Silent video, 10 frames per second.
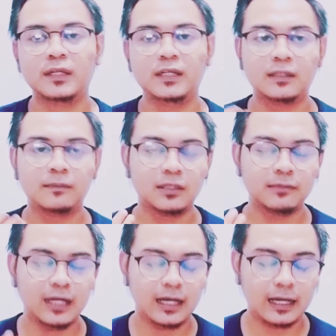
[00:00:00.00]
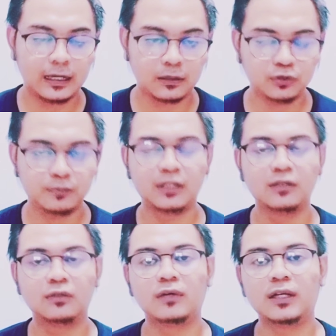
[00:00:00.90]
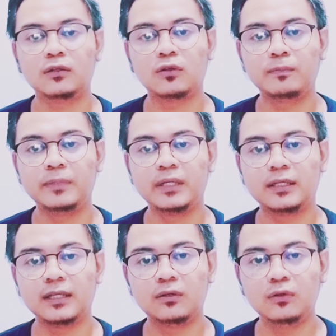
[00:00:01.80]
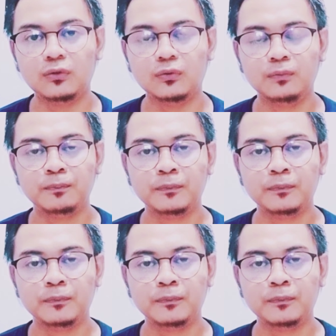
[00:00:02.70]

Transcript: jadi teman-teman harus menentukan topiknya dulu